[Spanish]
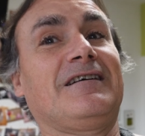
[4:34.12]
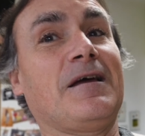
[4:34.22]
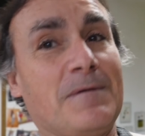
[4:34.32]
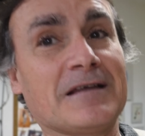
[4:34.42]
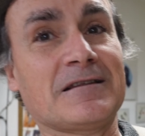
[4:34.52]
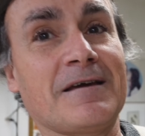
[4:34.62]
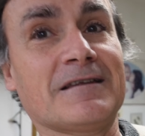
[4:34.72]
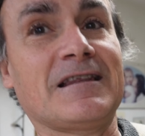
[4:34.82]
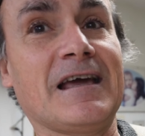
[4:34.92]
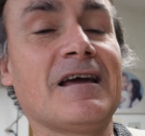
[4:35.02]

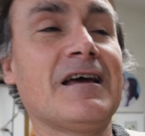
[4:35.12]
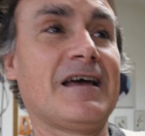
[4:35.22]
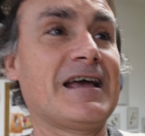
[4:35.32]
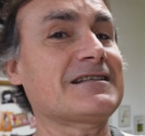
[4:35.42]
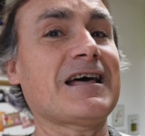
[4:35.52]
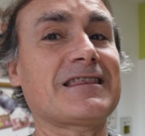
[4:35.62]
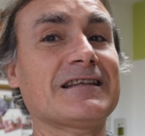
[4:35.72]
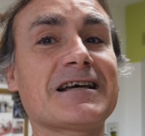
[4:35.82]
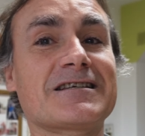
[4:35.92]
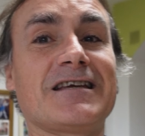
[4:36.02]
Evidentemente, esta
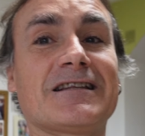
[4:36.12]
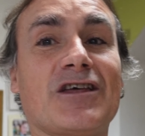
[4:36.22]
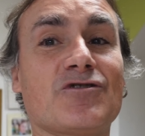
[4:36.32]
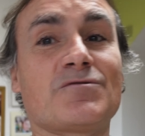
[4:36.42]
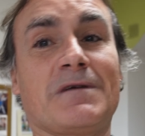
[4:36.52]
Z7